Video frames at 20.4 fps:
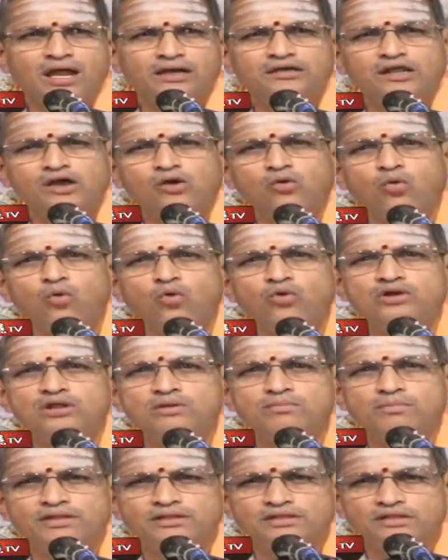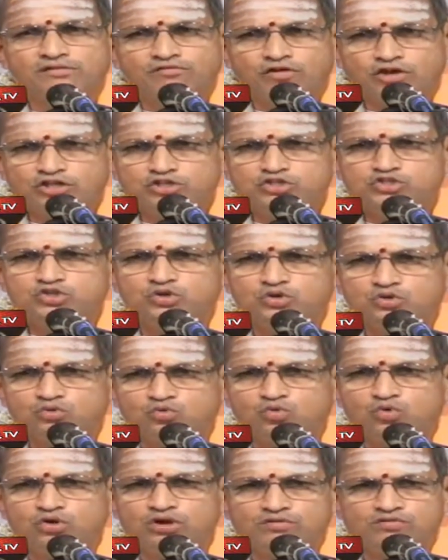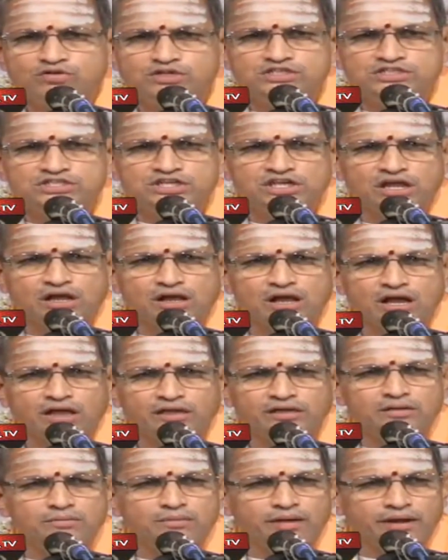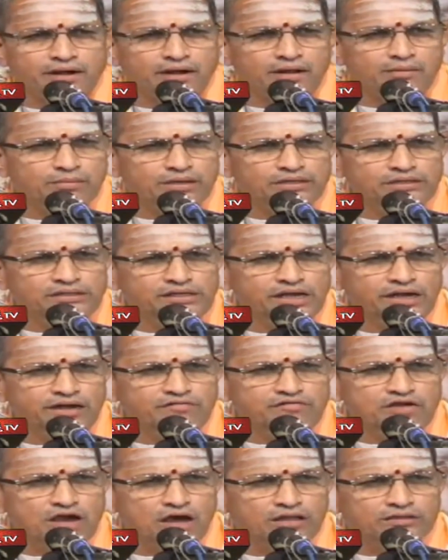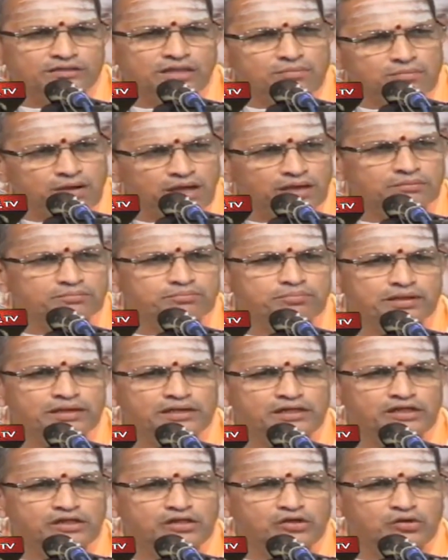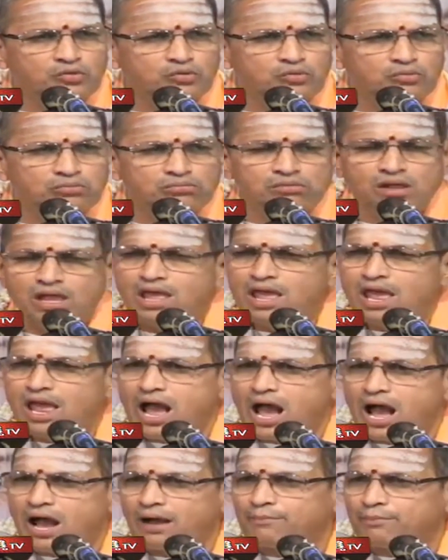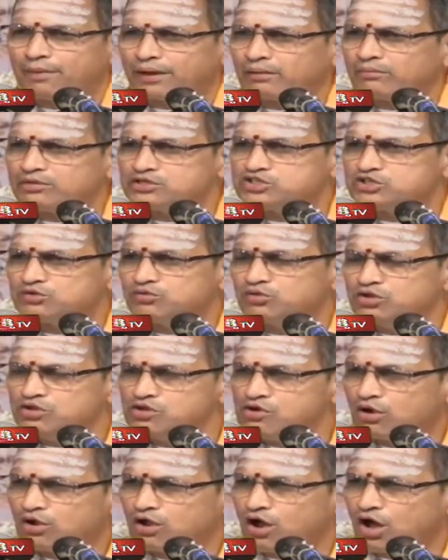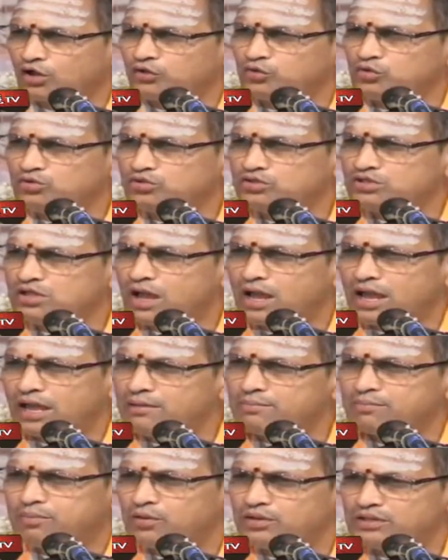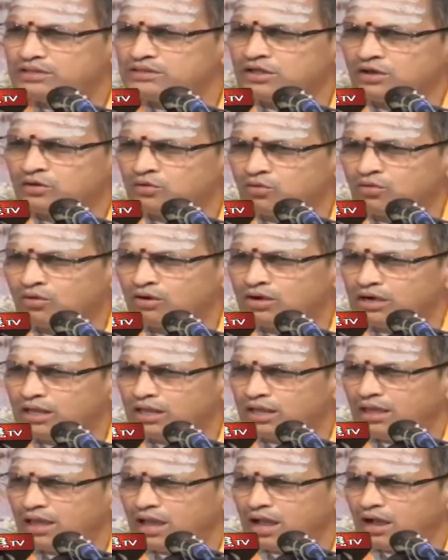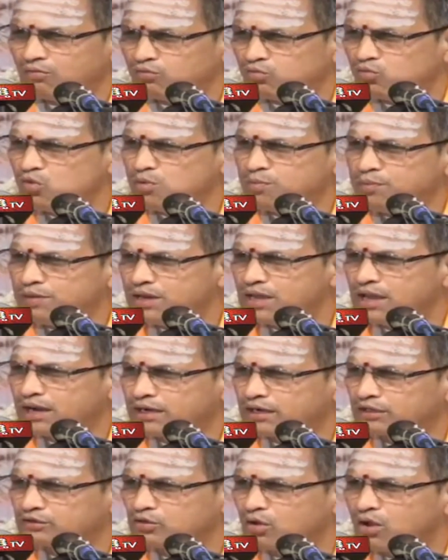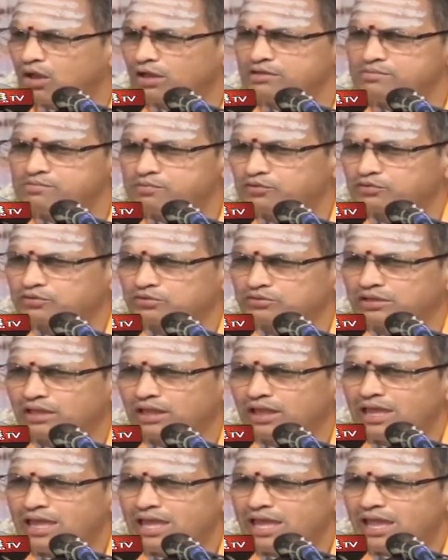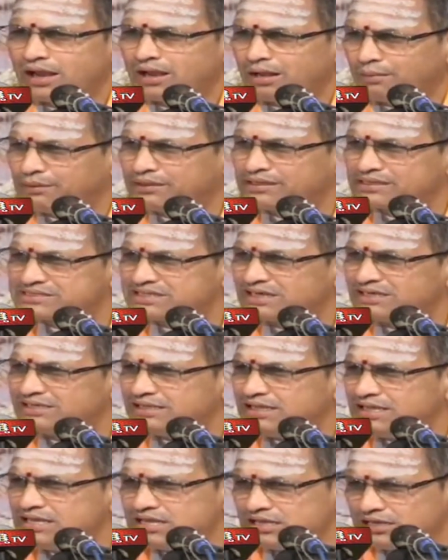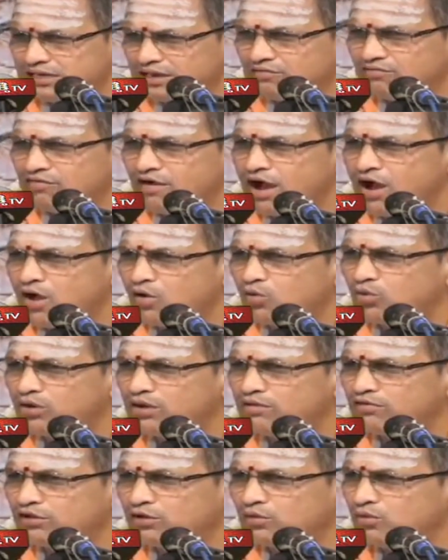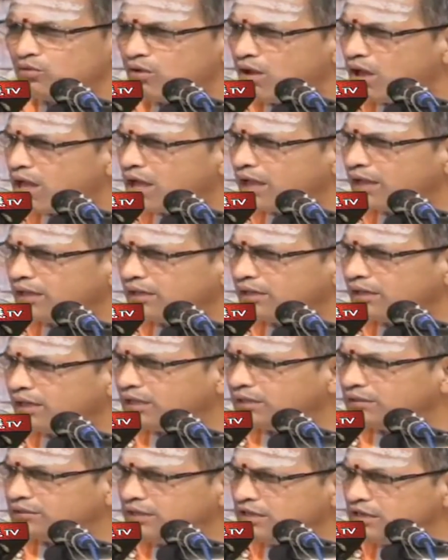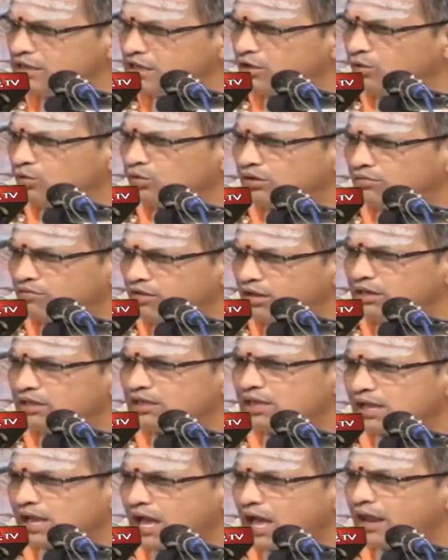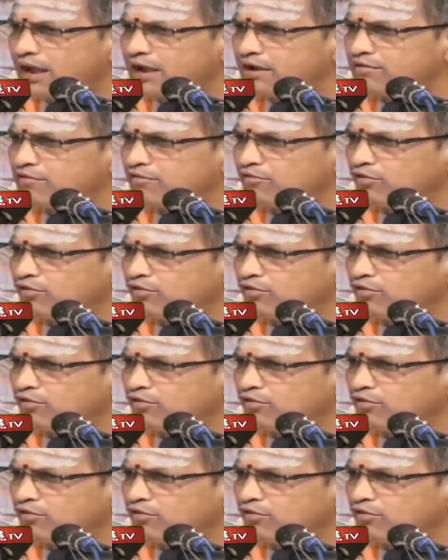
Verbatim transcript: అంటే కోటి మంది వైద్యులు కూడి వచ్చిన కానీ మరణమయ్యడి వ్యాధి మాన్పలేరు ఆ పరమశివుని యొక్క అనుజ్ఞ అయిపోయిందనుకోండి ఆ ఊపిరి అక్కడతో ఆగిపోతుంది కాబట్టి అసలు దీనికి నిర్వాహకుడెవరు ఆయన దీని గౌరవానికి కారణం